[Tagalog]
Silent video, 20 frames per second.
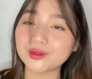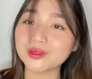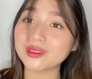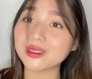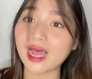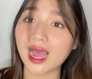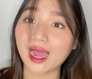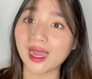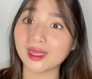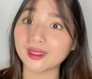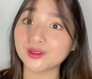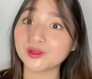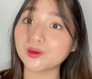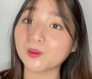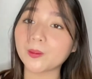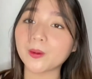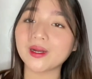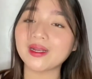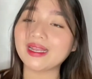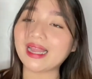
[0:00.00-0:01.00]
sa akin,
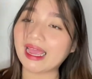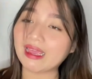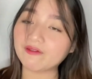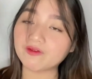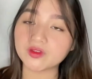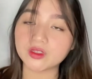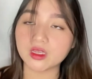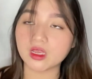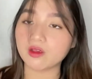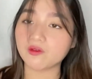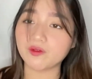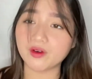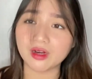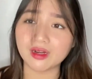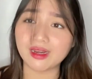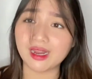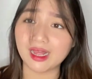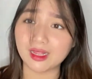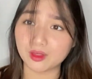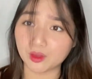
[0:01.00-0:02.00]
super lifesaver
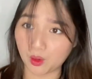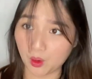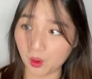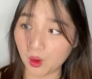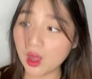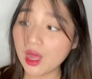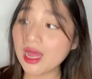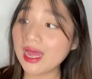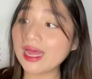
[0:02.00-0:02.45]
nito.